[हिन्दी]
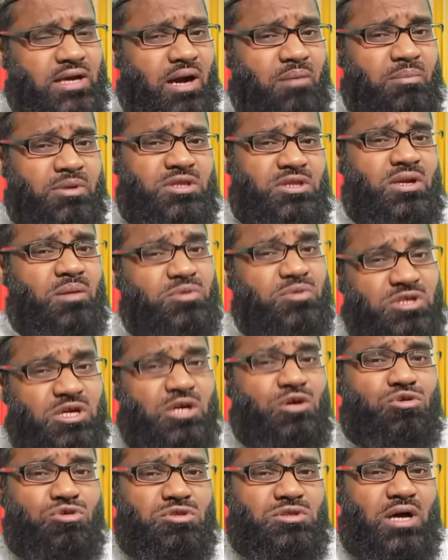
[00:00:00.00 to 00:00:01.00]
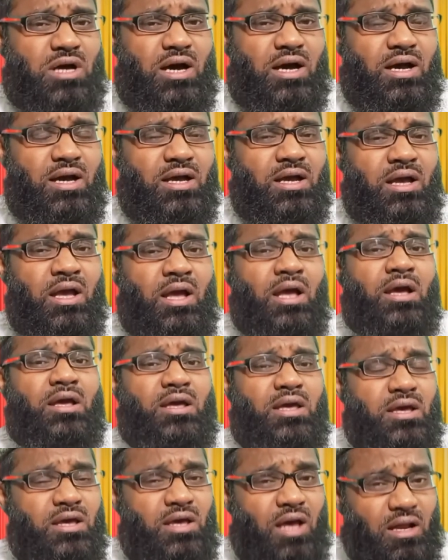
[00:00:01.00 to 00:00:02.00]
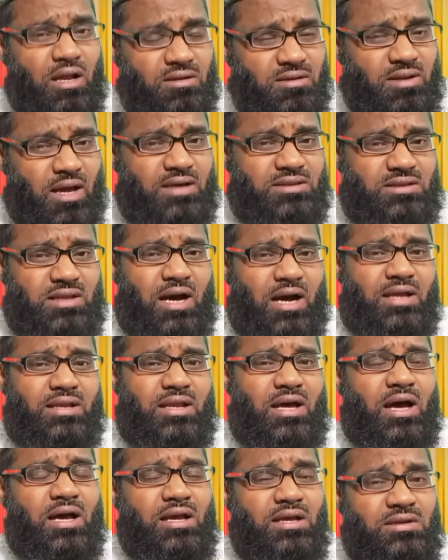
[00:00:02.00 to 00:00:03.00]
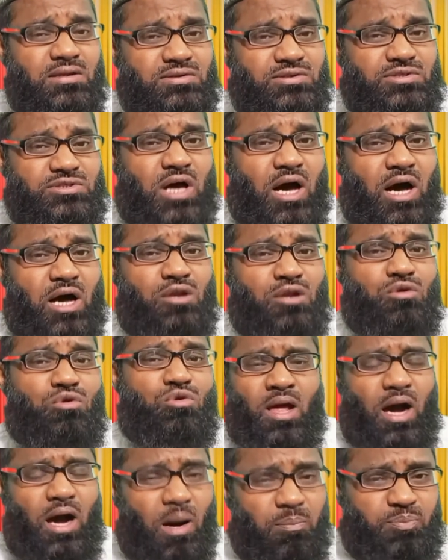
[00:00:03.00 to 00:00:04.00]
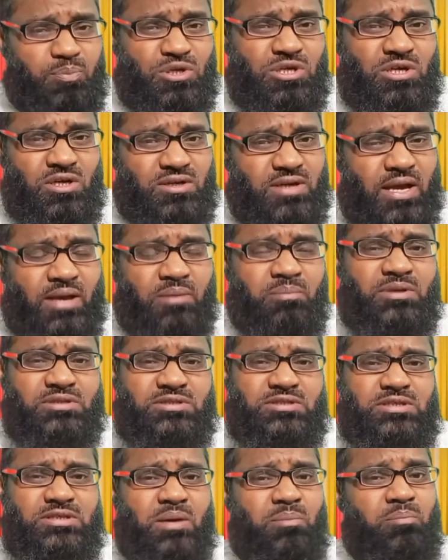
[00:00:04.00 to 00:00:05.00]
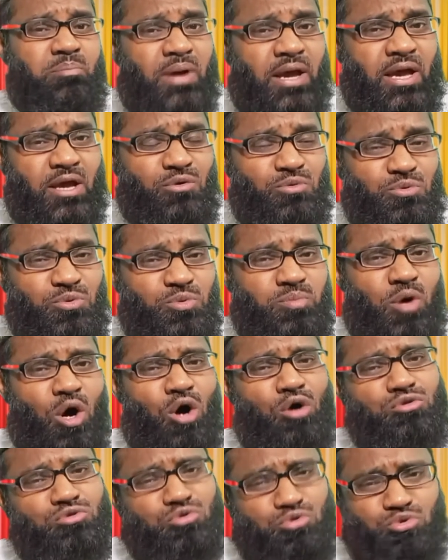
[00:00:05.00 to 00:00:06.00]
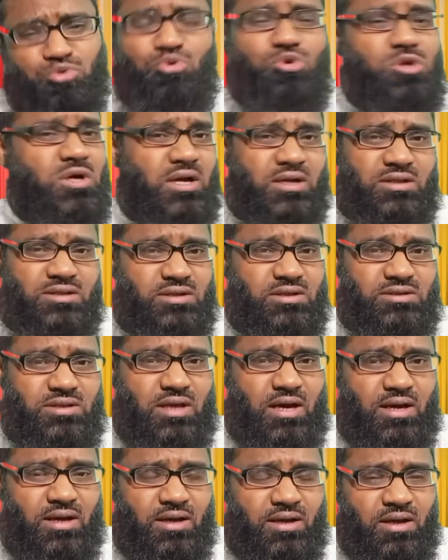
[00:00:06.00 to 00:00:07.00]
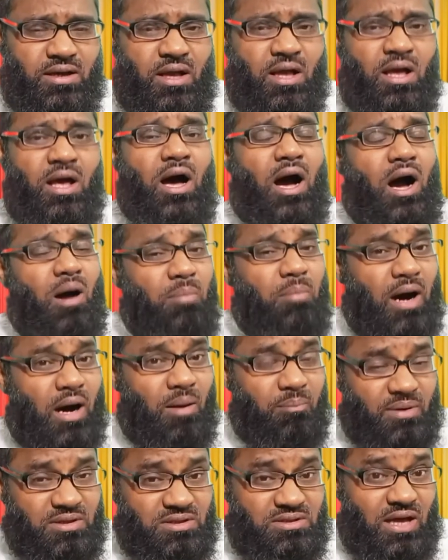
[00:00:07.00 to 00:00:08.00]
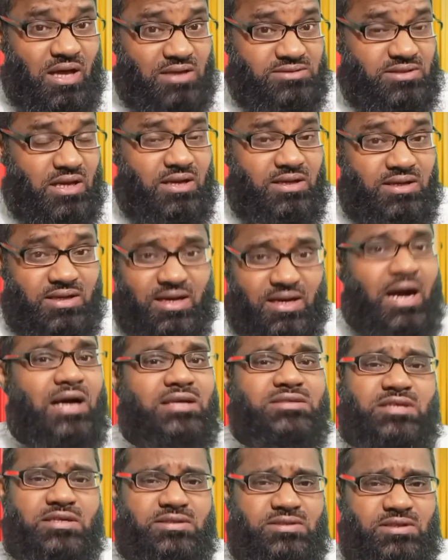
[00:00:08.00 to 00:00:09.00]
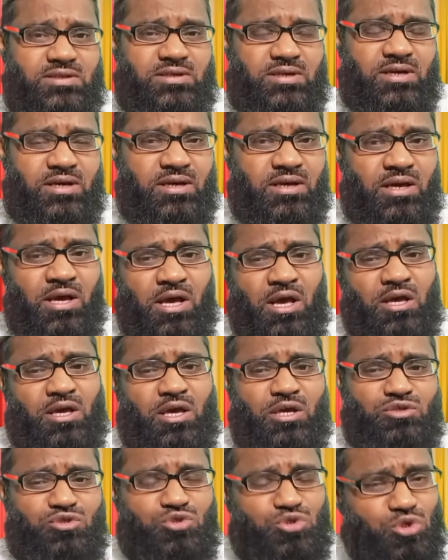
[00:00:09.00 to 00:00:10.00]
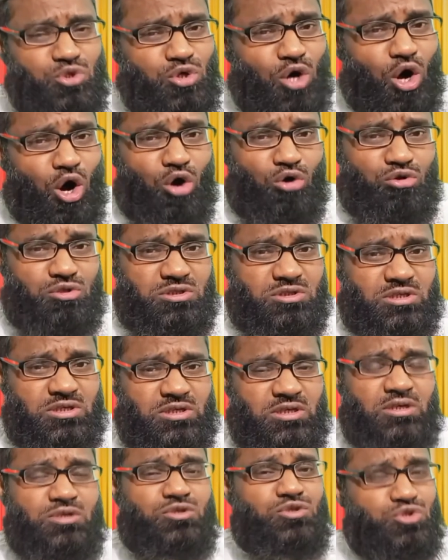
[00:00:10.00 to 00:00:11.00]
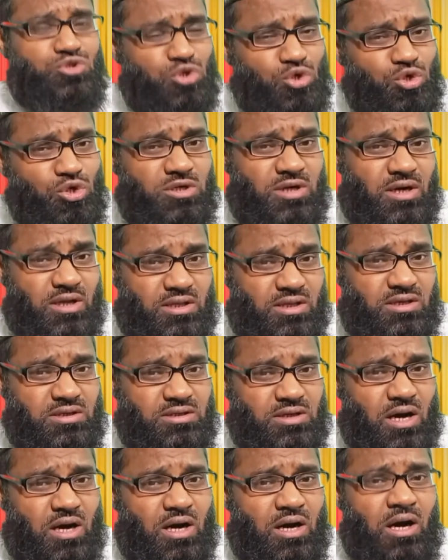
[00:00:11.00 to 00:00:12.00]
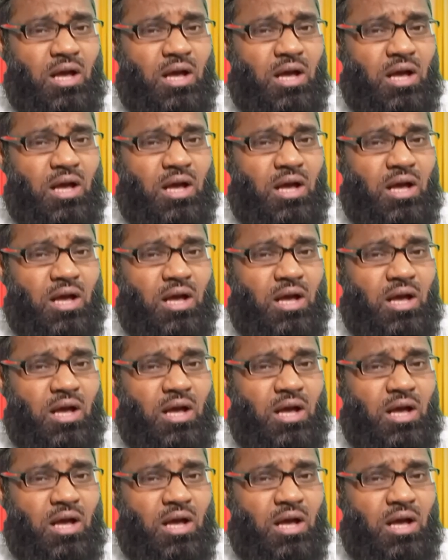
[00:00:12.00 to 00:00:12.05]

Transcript: का मतलब ये होता है कि अल्लाह ताला इंसान को अपनी रहमत से महरूम और दूर कर देता है अब आप अंदाज़ा लगा सकते हैं कि जो औरतें जो लड़कियां